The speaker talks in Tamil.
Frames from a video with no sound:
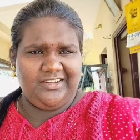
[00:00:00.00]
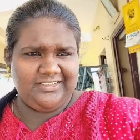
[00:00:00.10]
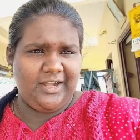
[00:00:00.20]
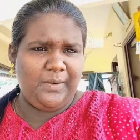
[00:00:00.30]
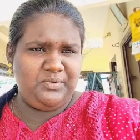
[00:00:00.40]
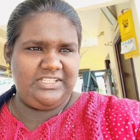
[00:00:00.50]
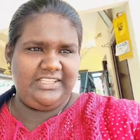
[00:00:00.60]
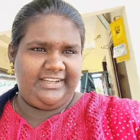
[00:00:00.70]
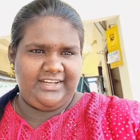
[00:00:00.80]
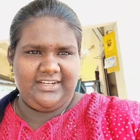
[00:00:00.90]
டாப் வந்து
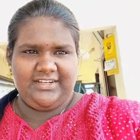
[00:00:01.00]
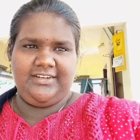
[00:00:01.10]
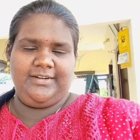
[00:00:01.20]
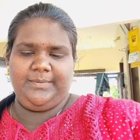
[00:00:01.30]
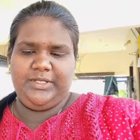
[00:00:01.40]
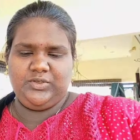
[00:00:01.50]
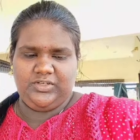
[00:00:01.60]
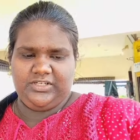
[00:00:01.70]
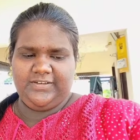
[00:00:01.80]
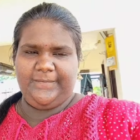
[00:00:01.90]
தைக்கலாம் அப்படின்னு சொல்லிட்டு